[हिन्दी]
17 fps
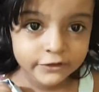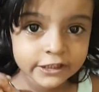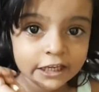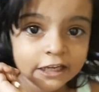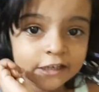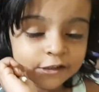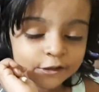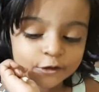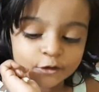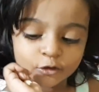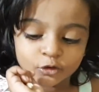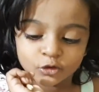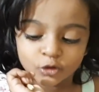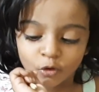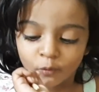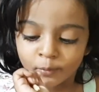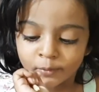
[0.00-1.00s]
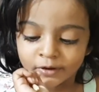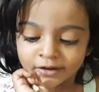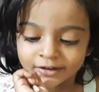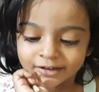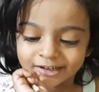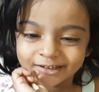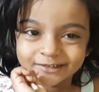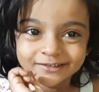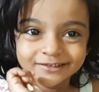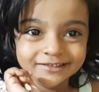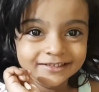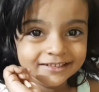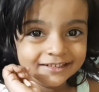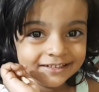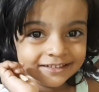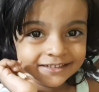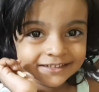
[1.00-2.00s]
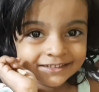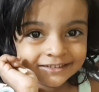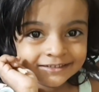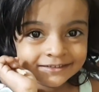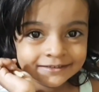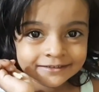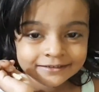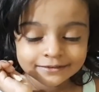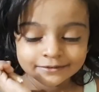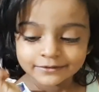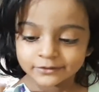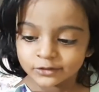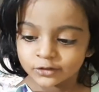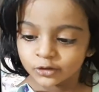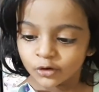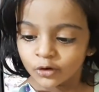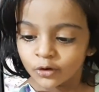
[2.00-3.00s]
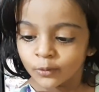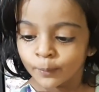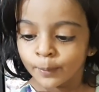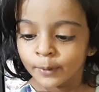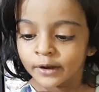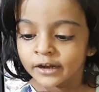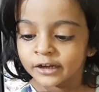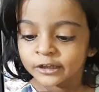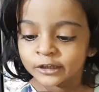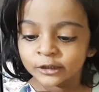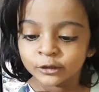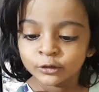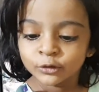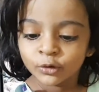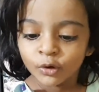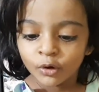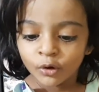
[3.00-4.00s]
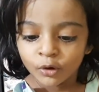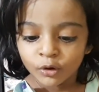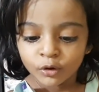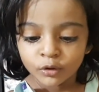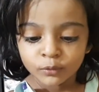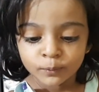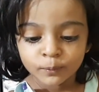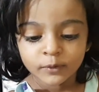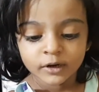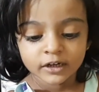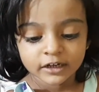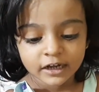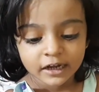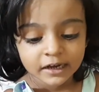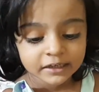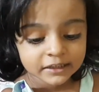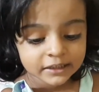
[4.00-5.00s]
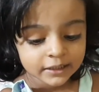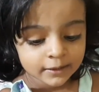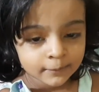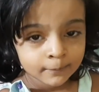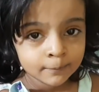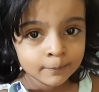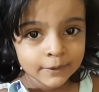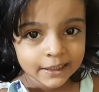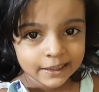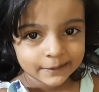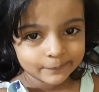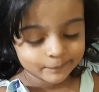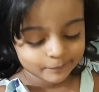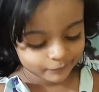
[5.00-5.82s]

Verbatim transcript: ये देखो टॉपरी रोल क्या टॉपरी रोल बनाई मैं